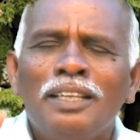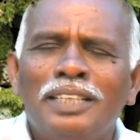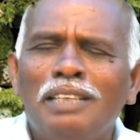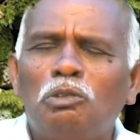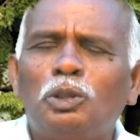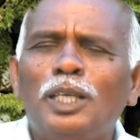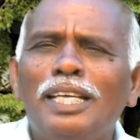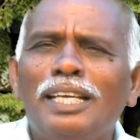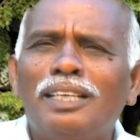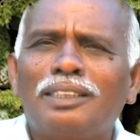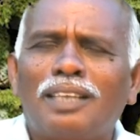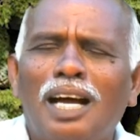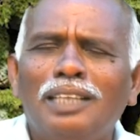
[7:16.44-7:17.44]
நித்திய
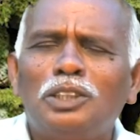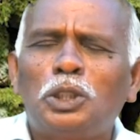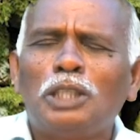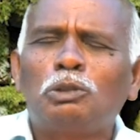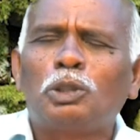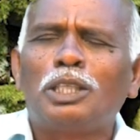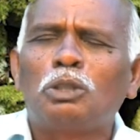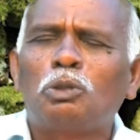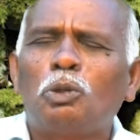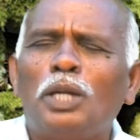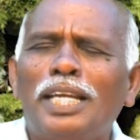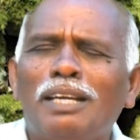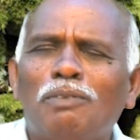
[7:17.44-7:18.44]

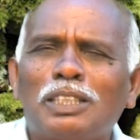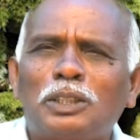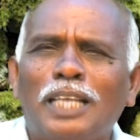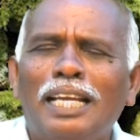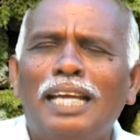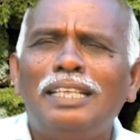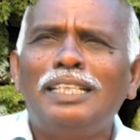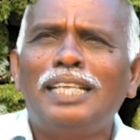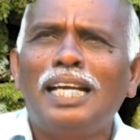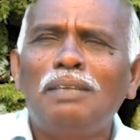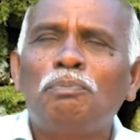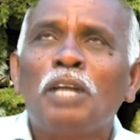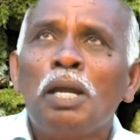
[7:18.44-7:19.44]
ராஜ்யத்திற்குரிய
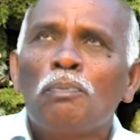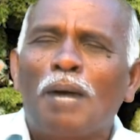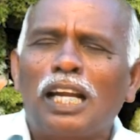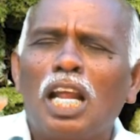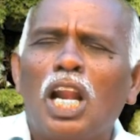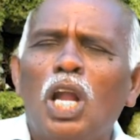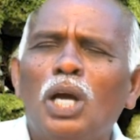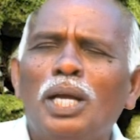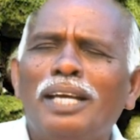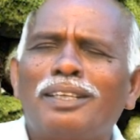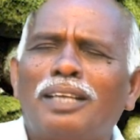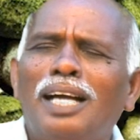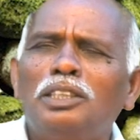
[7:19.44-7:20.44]
வசனங்கள் பரலோக
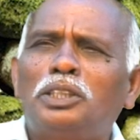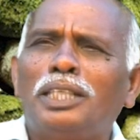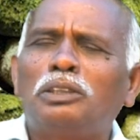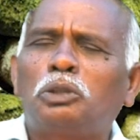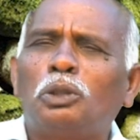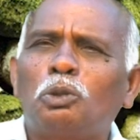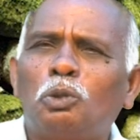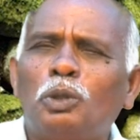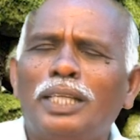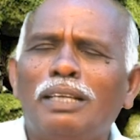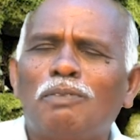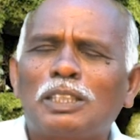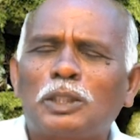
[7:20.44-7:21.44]

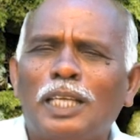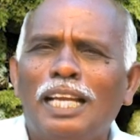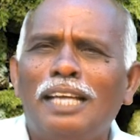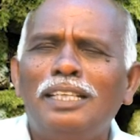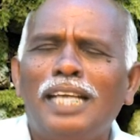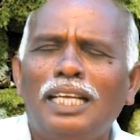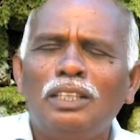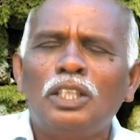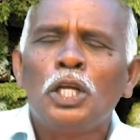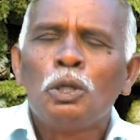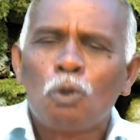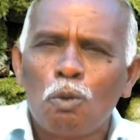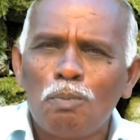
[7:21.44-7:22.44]
ராஜ்யத்திற்குரிய வசனங்கள்
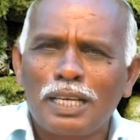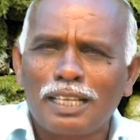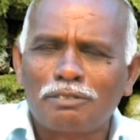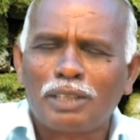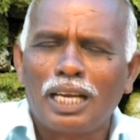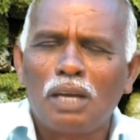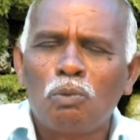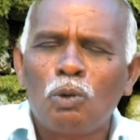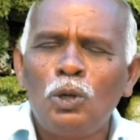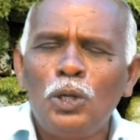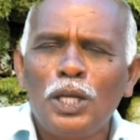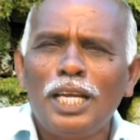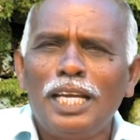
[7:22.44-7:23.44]
உம்மிடத்திலே
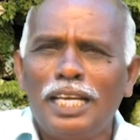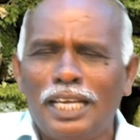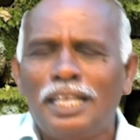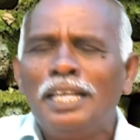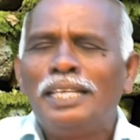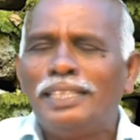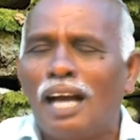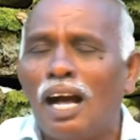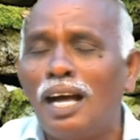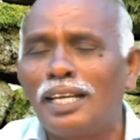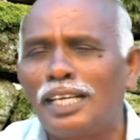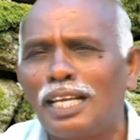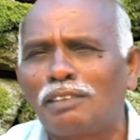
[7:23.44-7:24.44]
உண்டு
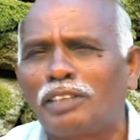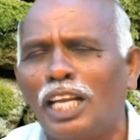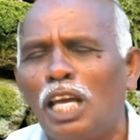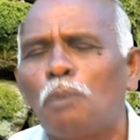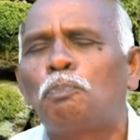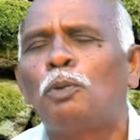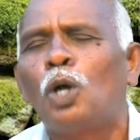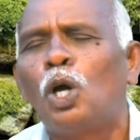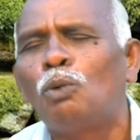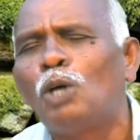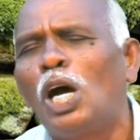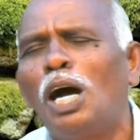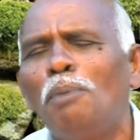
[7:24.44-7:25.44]
யாரிடத்திலே
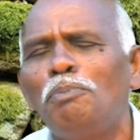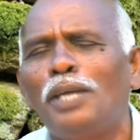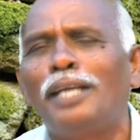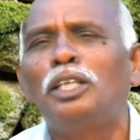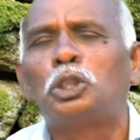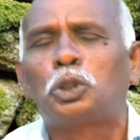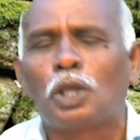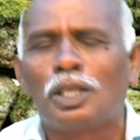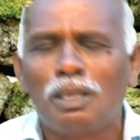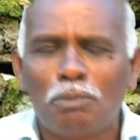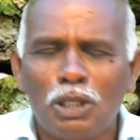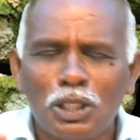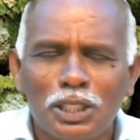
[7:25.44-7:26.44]
போவோம் என்று
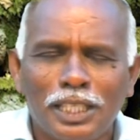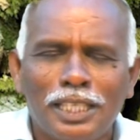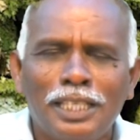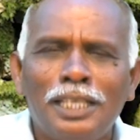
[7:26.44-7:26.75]
சொன்ன பொழுது